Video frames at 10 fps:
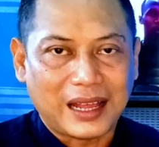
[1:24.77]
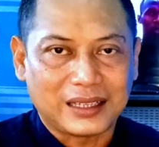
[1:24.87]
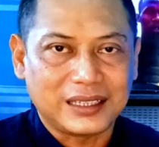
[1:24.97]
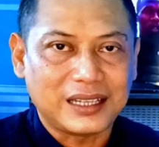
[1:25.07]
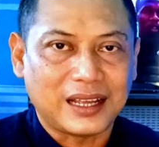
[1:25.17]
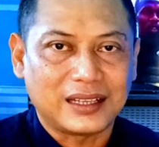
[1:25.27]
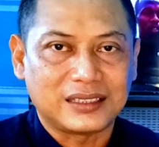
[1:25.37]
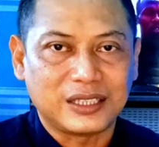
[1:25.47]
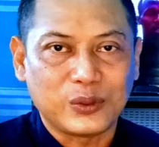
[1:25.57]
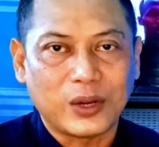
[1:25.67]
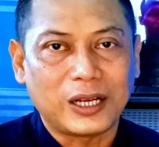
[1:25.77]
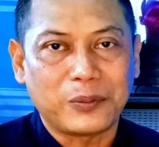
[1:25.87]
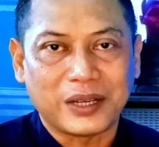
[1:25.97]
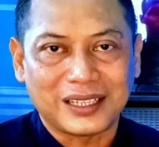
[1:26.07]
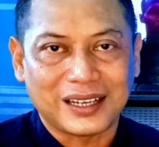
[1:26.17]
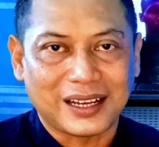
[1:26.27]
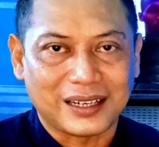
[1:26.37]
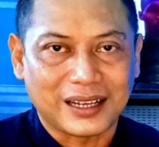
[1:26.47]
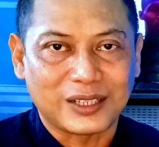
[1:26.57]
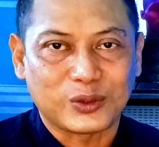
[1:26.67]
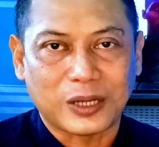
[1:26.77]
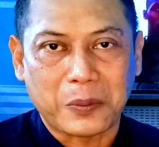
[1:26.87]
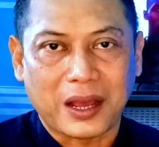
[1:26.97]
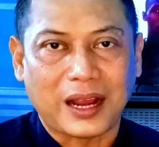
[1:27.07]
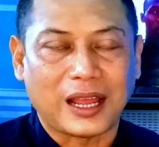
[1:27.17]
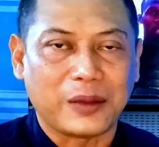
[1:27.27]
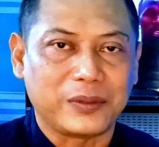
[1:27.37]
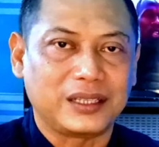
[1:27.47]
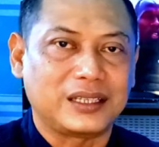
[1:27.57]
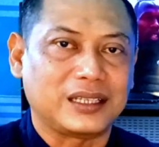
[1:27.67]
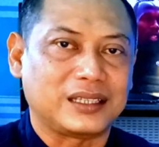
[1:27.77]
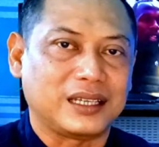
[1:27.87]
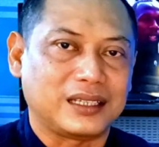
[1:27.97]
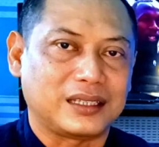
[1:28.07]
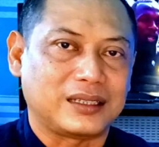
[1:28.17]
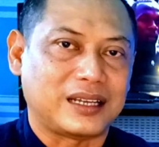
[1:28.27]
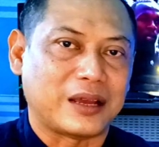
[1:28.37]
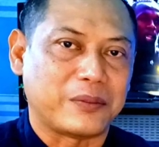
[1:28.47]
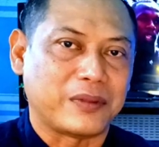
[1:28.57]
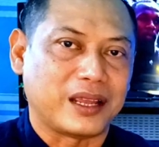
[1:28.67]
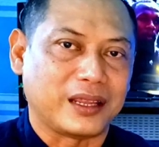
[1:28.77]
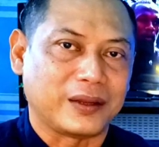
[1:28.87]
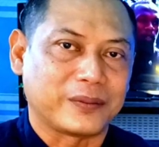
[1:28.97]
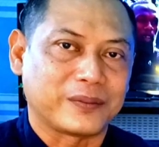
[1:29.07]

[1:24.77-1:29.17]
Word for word: Artinya, jiwa dan batin Anda sudah mengalami titik damai.